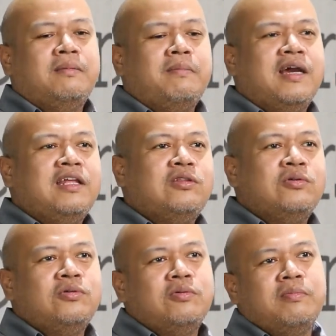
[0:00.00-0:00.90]

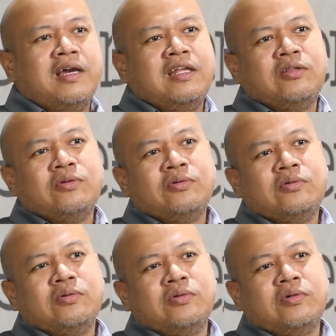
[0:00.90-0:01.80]
begitu begitu
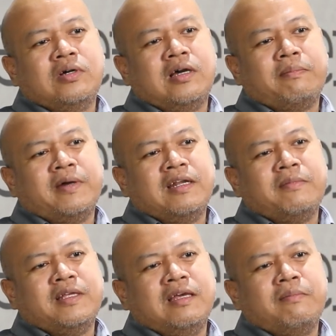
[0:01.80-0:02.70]
apa
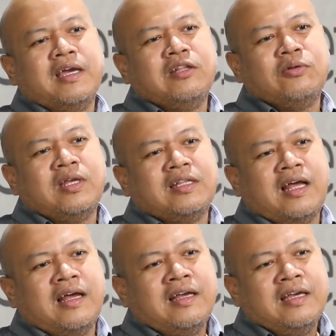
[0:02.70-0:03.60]
namanya? begitu
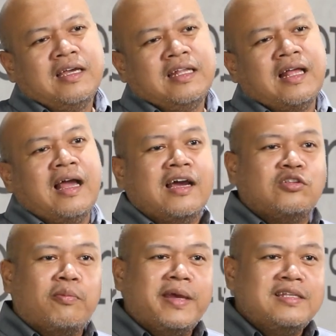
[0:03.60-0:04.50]
kita kita nggak
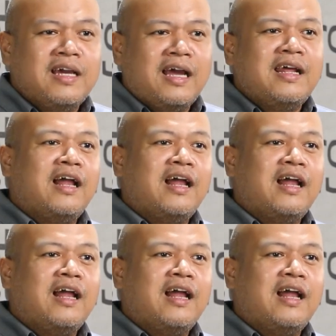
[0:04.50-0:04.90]
ketok meja ada